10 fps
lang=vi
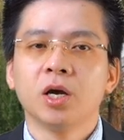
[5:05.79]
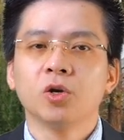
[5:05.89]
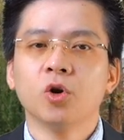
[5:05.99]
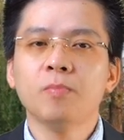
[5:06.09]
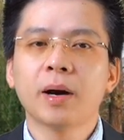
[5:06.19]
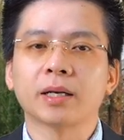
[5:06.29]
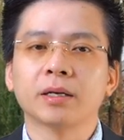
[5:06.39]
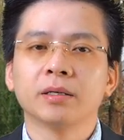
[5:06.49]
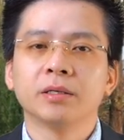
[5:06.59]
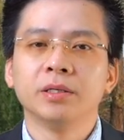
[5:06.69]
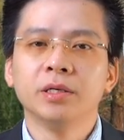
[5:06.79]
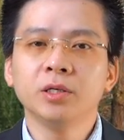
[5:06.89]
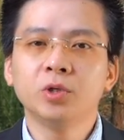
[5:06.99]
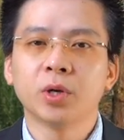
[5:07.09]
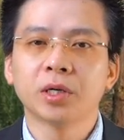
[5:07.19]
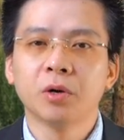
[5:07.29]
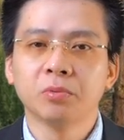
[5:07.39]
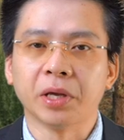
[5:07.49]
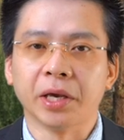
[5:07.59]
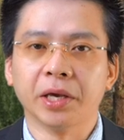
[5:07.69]
Đối mặt những chuyện không
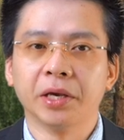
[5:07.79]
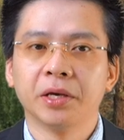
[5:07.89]
thể,